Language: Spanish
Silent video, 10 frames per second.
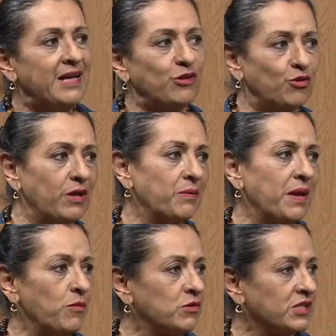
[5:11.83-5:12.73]

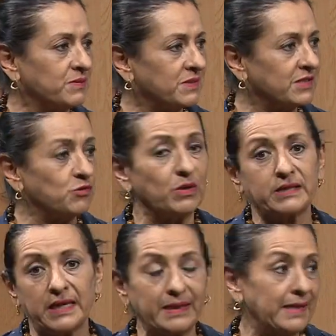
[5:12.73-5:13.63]
todavía muchas veces no
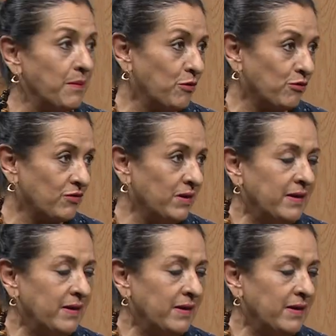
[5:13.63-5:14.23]
entendemos.